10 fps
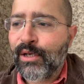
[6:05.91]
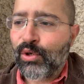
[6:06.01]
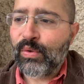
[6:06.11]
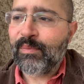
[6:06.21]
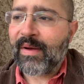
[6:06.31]

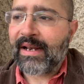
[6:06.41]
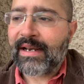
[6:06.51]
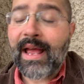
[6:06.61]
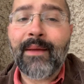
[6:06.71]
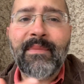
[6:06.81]
Lui
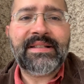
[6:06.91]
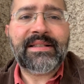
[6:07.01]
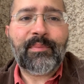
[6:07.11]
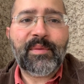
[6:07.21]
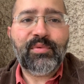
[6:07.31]
balla e mentre
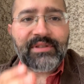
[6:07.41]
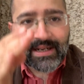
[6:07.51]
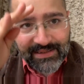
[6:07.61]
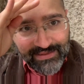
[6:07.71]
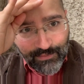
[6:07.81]
sta per
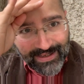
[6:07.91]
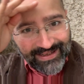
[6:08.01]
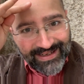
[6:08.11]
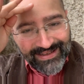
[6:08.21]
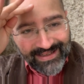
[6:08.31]
buttarsi dà una
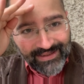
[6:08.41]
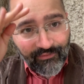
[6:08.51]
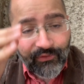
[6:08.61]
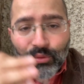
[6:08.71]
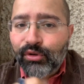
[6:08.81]
craniata
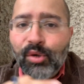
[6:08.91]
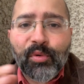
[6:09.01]
in fronte,